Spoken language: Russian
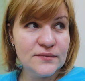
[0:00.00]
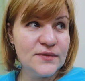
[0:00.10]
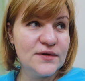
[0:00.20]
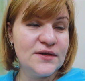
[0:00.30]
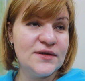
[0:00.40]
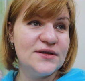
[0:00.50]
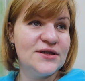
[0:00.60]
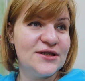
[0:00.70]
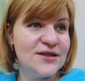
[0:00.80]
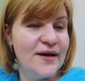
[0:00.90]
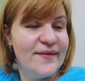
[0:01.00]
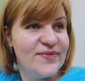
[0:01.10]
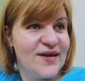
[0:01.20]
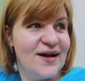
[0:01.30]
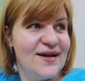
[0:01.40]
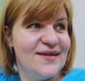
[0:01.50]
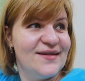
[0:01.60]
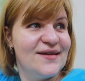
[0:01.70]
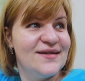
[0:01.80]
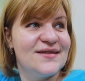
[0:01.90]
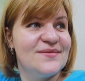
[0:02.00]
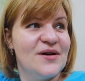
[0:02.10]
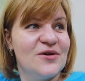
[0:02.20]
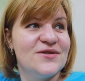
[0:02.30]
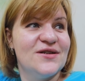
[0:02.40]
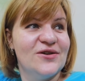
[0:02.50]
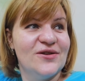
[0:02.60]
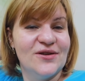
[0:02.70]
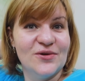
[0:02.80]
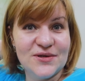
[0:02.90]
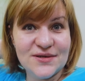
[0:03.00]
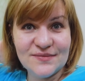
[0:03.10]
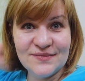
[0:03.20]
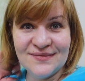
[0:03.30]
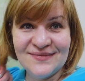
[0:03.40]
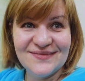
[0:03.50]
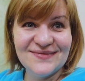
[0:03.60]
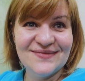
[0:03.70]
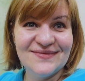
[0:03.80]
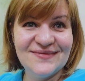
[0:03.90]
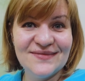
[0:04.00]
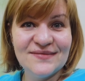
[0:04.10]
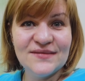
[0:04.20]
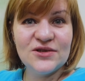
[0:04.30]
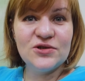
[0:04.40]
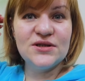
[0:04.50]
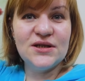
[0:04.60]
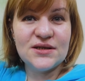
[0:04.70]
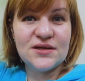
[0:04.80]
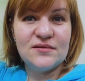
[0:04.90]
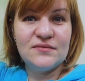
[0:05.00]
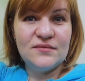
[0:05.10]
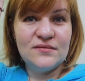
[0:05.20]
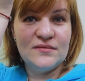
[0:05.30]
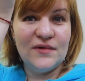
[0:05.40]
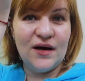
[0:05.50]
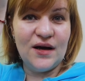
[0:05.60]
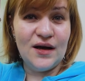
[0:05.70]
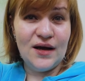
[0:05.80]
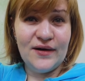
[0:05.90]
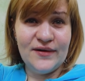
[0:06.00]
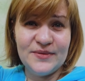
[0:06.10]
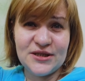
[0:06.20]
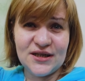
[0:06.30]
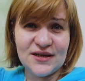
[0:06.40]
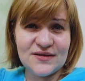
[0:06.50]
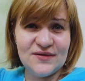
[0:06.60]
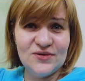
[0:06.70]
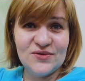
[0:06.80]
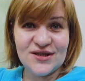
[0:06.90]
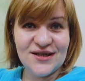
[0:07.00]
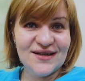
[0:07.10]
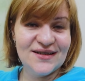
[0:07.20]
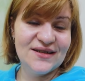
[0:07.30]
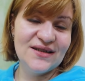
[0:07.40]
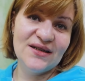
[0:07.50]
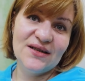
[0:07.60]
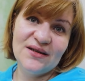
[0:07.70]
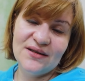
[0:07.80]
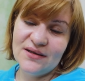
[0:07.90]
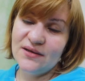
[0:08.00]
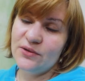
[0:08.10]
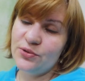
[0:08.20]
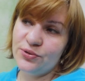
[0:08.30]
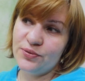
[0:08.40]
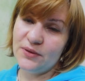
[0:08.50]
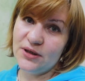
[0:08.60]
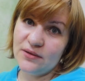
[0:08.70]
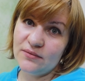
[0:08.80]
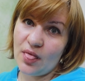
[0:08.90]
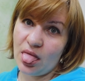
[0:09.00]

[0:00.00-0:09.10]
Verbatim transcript: Ну, слышишь, как этот а, Дед Мороз зеленый нос. Еще здесь? А, вообще как свинюша. Блин.